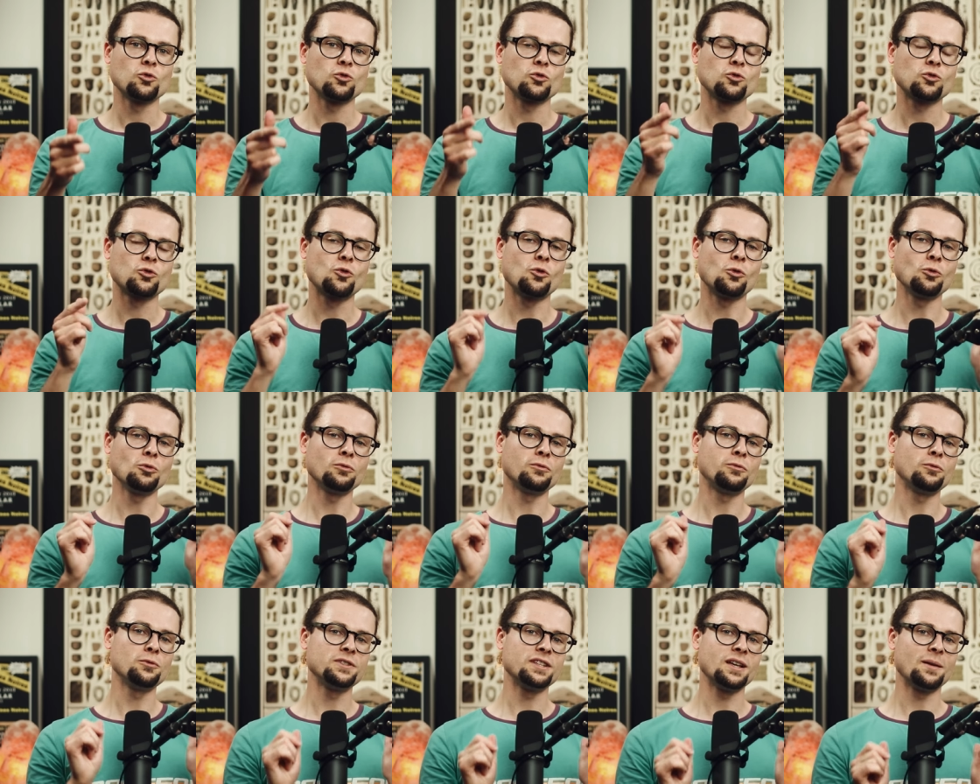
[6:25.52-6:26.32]
ce qu'on ne
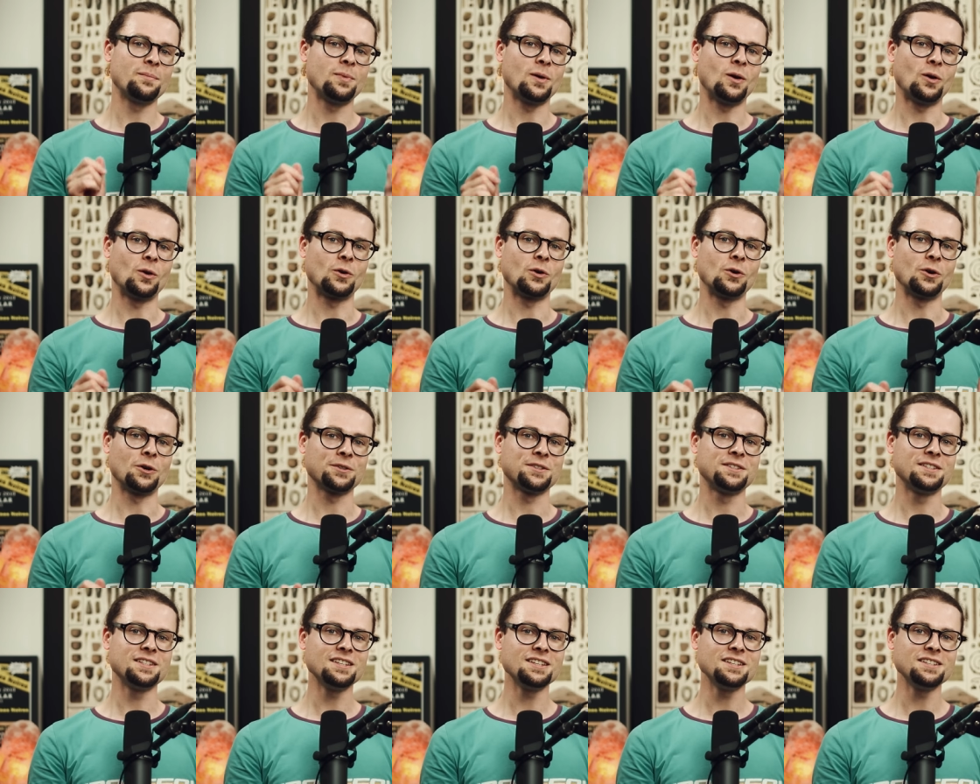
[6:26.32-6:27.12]
vous a pas encore
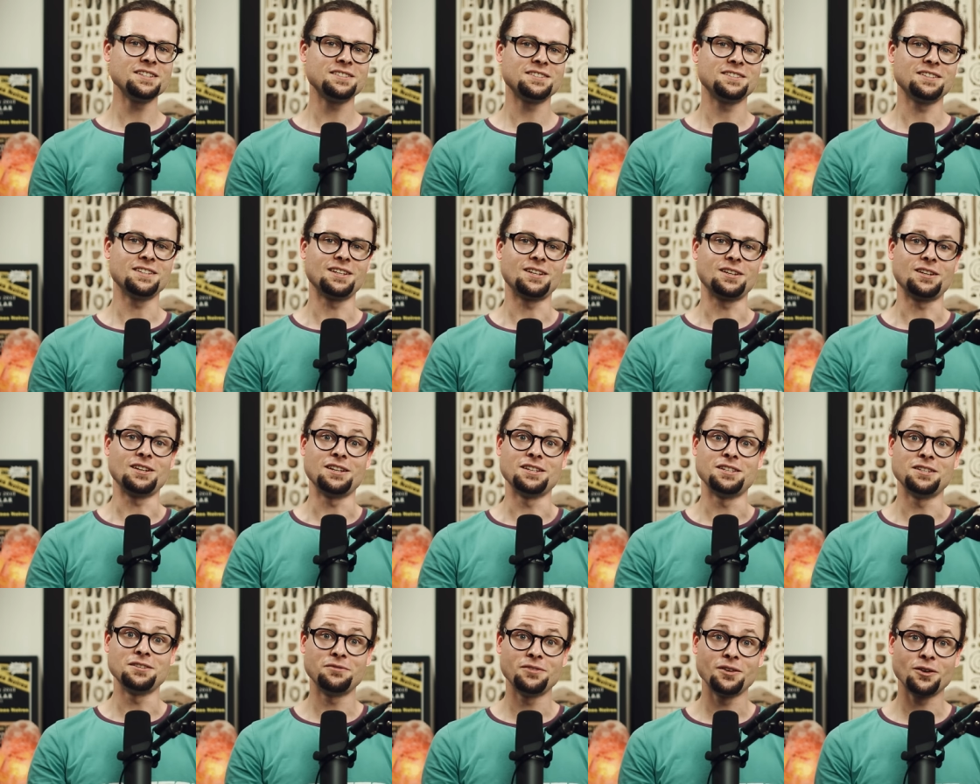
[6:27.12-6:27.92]
dit, c'est que
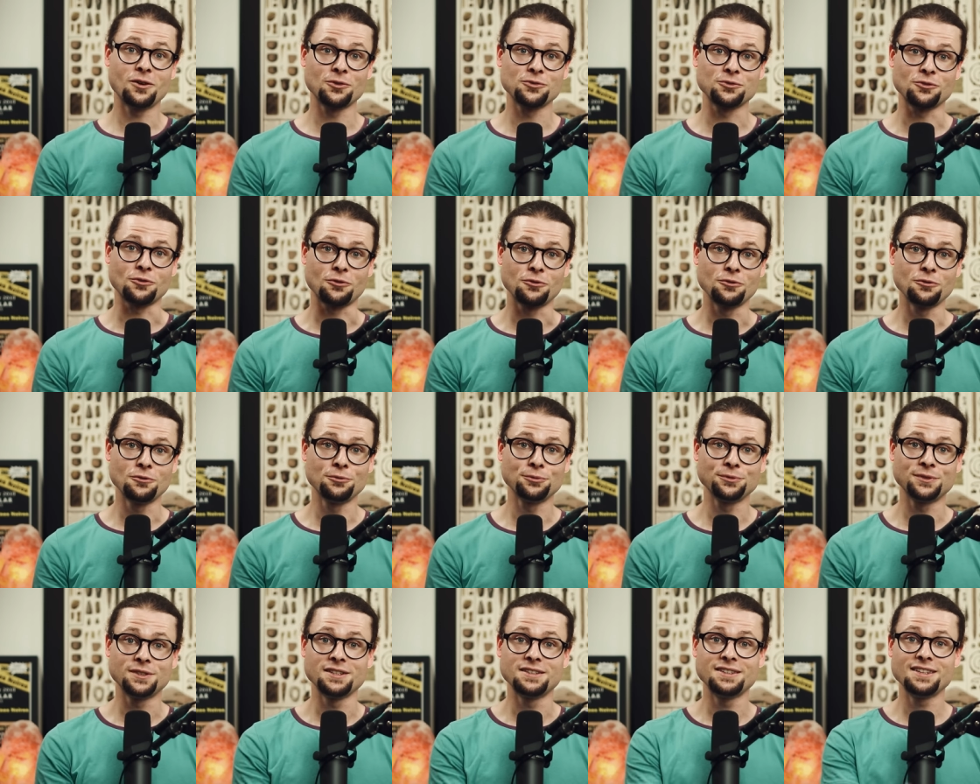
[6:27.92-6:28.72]
les différents enclos
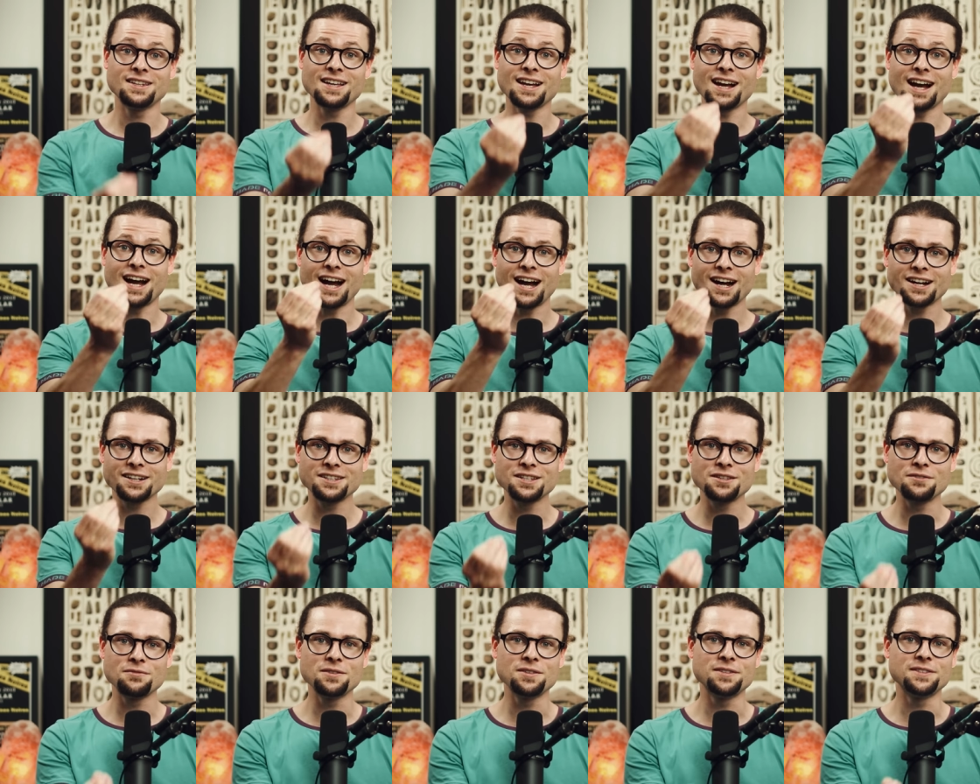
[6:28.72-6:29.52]
ont été
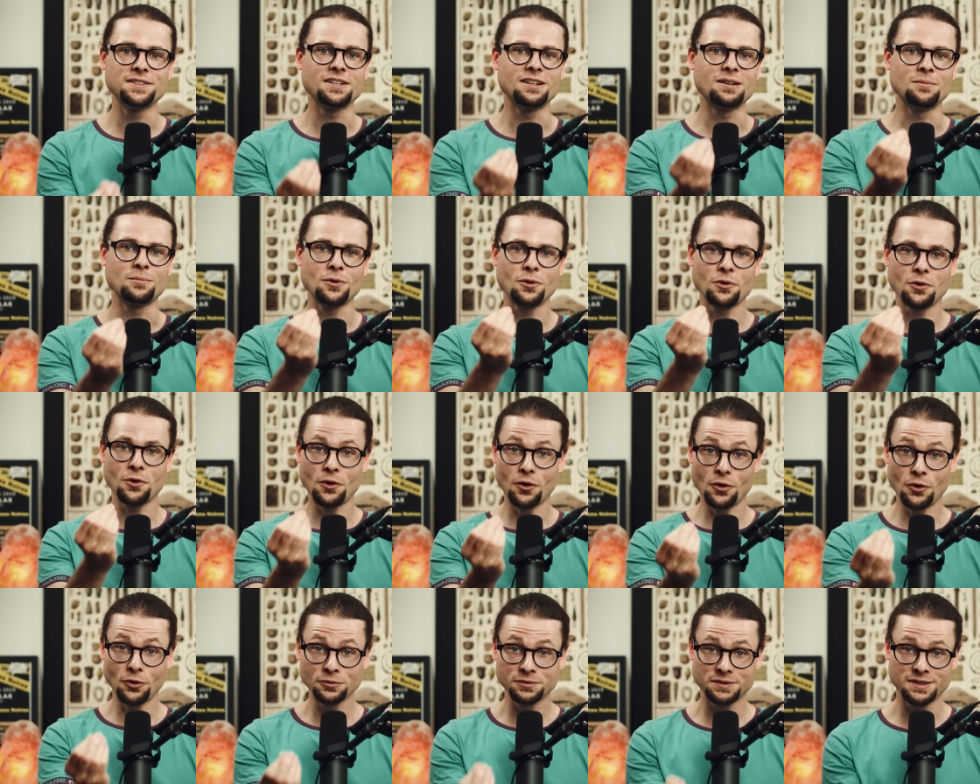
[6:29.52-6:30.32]
artificiellement
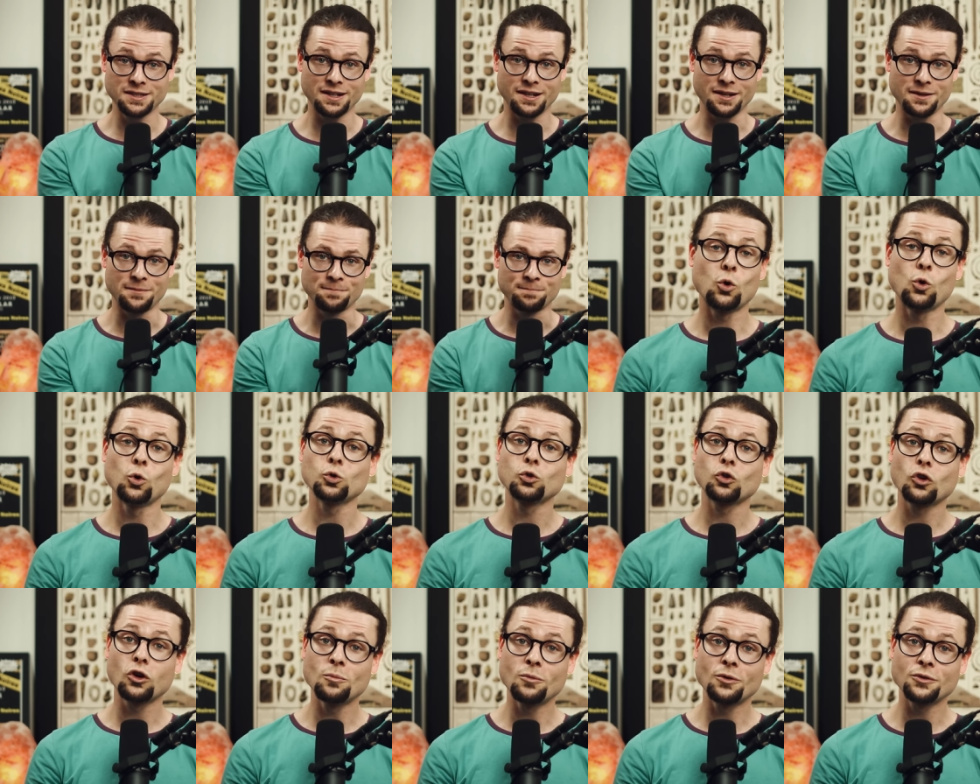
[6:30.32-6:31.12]
enterrés.
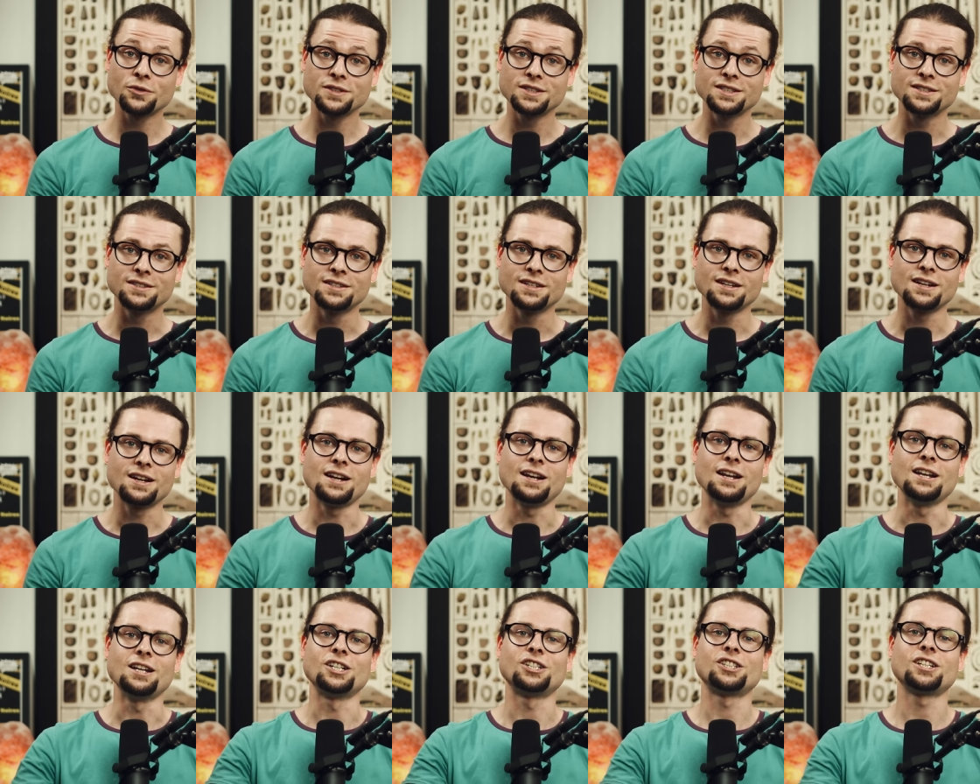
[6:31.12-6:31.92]
Autrement dit,
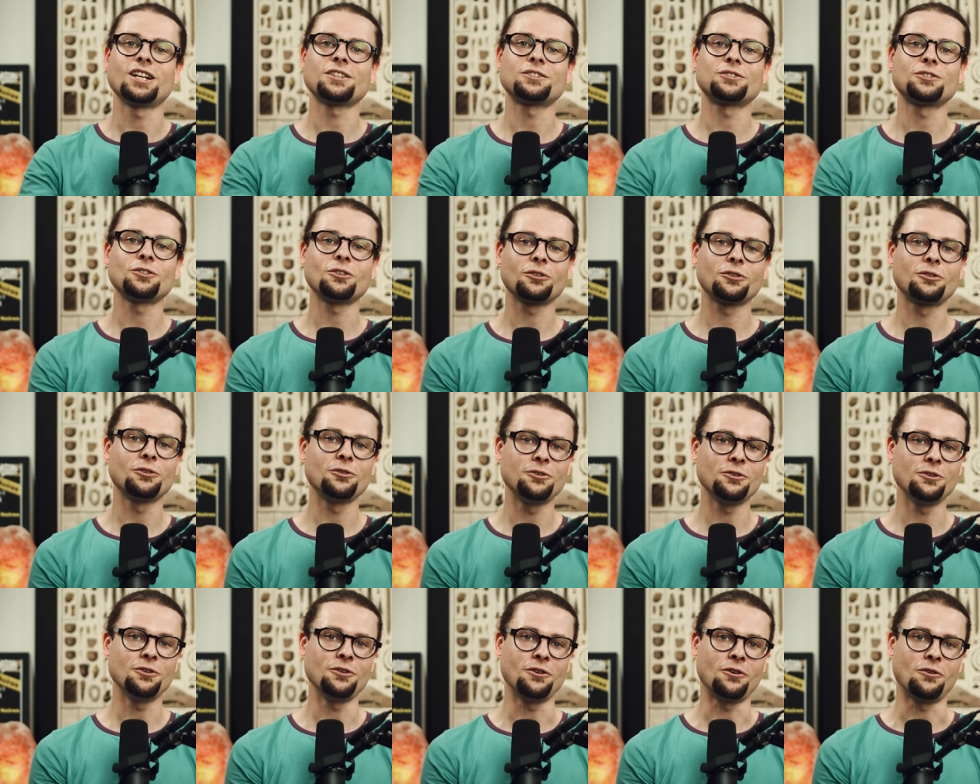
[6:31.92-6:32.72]
les
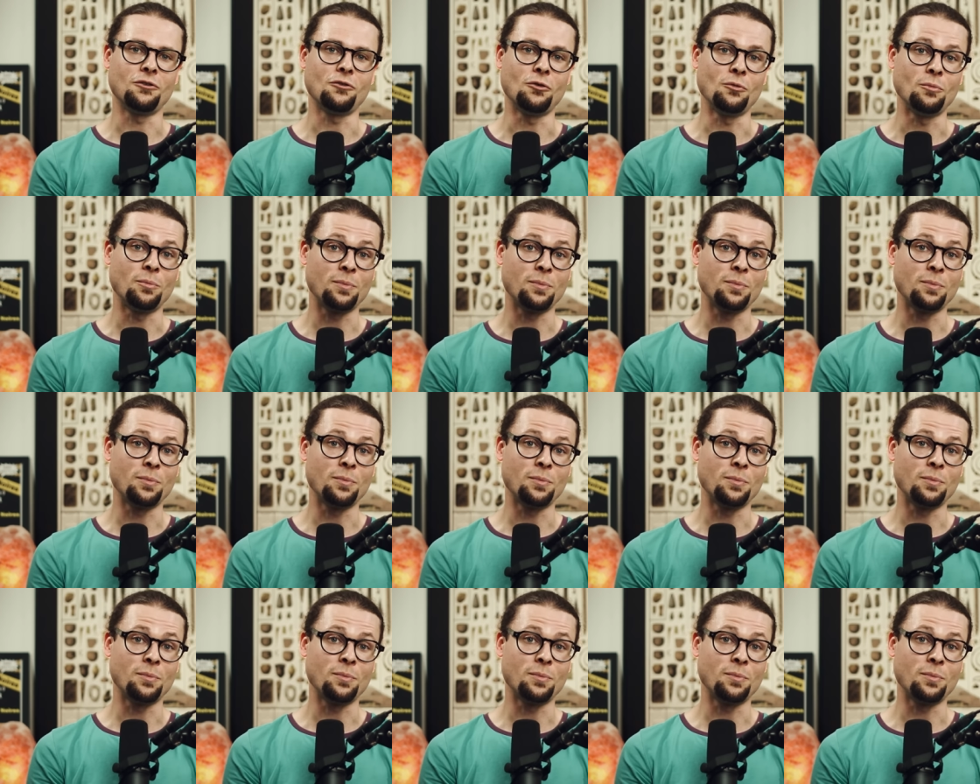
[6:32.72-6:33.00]
chasseurs-cueilleurs ont